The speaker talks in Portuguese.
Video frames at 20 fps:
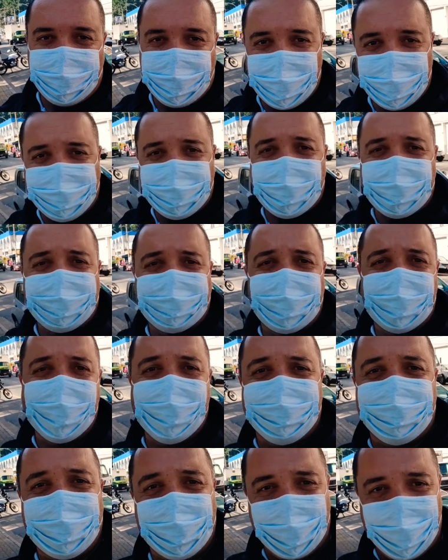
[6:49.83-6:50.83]
Eu tenho
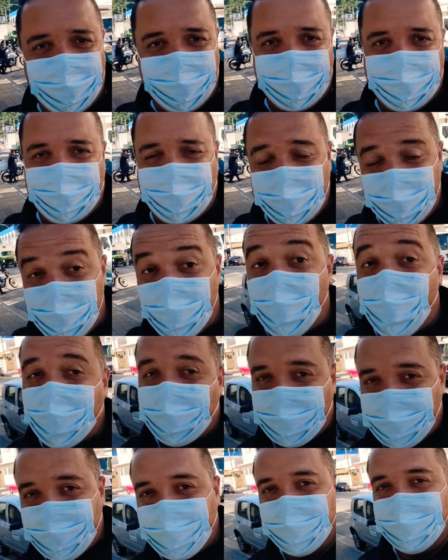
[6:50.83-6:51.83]
certeza que
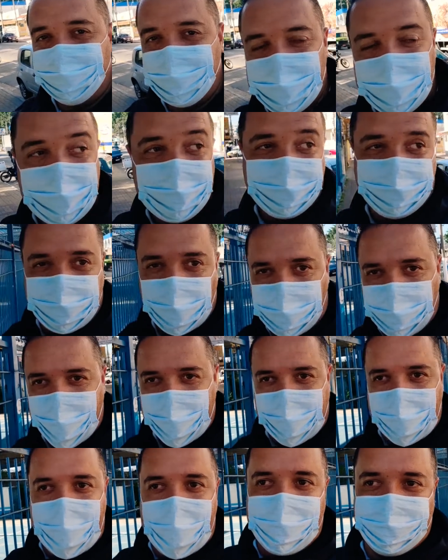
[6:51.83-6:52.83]
muitos, se
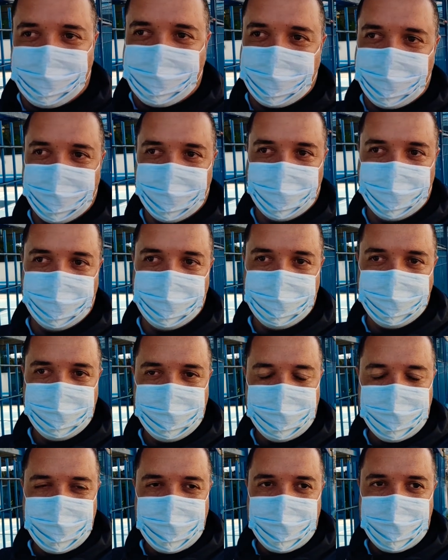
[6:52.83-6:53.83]
pegasse
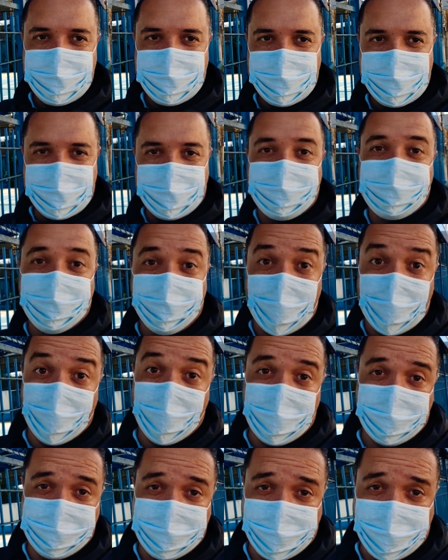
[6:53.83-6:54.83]
esse
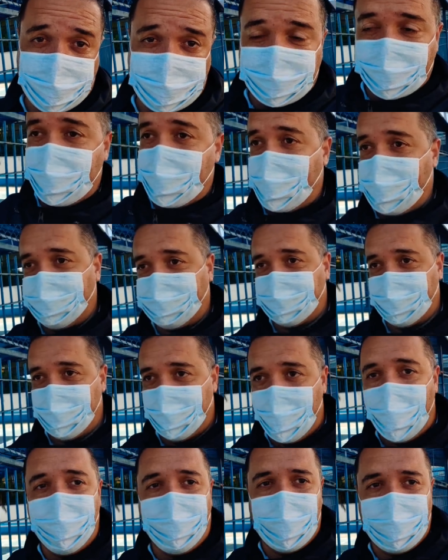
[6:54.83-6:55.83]
valor de 50 reais que
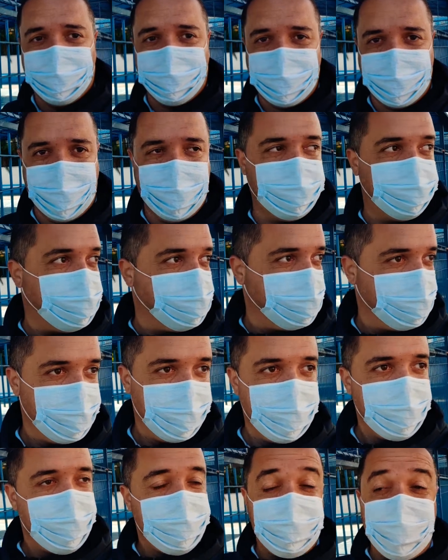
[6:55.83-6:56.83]
nem o rapaz me deu,
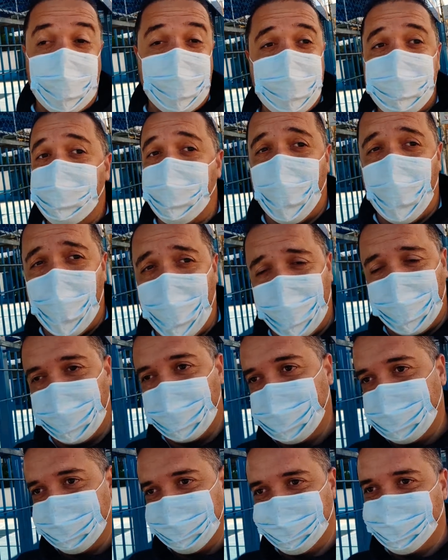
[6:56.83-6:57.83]
já ia embora.
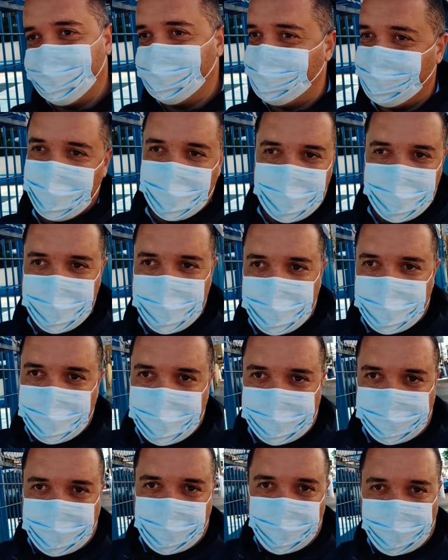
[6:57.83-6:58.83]

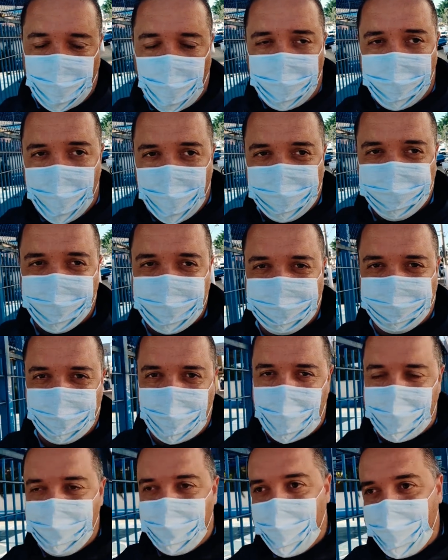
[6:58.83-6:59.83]
Sendo que eu posso
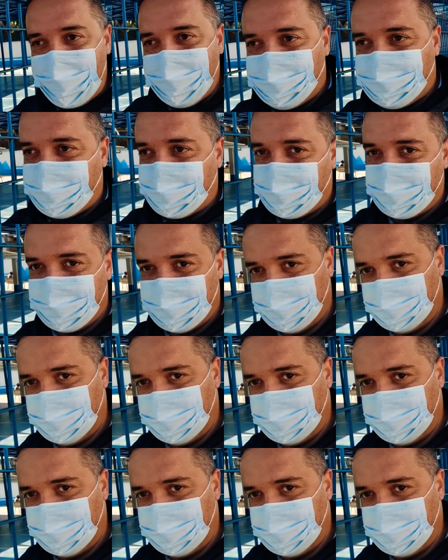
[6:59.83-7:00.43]
faturar mais.